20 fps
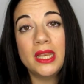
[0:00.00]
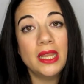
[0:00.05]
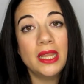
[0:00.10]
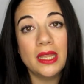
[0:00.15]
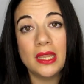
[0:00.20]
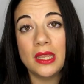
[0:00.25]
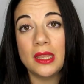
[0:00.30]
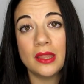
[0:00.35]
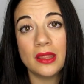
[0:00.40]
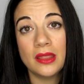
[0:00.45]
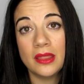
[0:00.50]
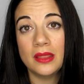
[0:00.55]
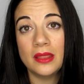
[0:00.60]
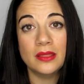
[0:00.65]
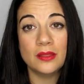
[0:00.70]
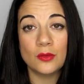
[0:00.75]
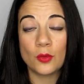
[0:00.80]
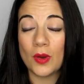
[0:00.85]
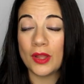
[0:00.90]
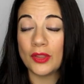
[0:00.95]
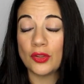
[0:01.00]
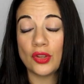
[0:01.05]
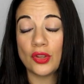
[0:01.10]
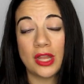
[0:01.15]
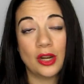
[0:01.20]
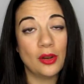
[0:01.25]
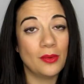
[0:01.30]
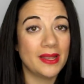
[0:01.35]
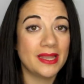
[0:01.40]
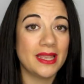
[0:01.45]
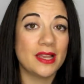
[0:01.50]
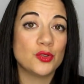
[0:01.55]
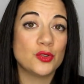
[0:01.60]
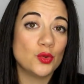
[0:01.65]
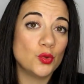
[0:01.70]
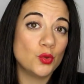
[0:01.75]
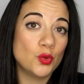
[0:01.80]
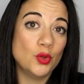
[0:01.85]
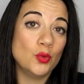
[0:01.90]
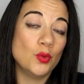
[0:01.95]
y cuando ya lo vayas a
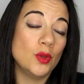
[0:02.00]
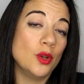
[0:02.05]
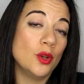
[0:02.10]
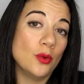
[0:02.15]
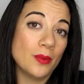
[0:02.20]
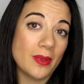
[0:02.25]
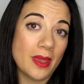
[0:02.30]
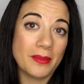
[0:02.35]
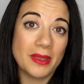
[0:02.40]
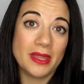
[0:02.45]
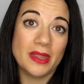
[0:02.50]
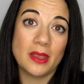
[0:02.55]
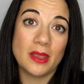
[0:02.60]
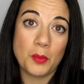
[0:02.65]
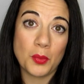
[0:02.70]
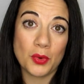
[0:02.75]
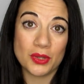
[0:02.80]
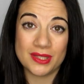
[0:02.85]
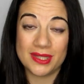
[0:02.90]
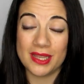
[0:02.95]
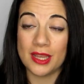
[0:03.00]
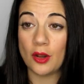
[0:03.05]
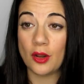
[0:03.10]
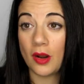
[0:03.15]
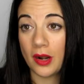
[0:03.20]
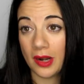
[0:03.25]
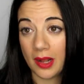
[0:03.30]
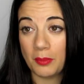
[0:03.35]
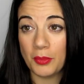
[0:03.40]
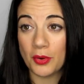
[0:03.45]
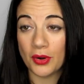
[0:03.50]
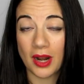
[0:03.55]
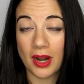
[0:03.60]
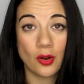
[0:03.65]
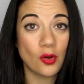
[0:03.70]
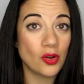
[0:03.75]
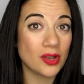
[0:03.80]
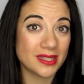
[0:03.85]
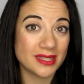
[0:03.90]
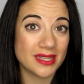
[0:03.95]
sustituir obviamente pues sí que lo harás por
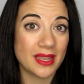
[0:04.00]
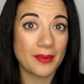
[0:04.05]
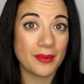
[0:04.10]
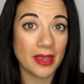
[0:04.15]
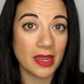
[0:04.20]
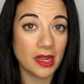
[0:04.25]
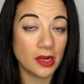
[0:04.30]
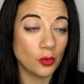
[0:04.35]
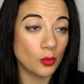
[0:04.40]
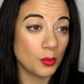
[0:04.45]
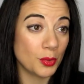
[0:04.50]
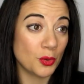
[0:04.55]
algo que sea vegano,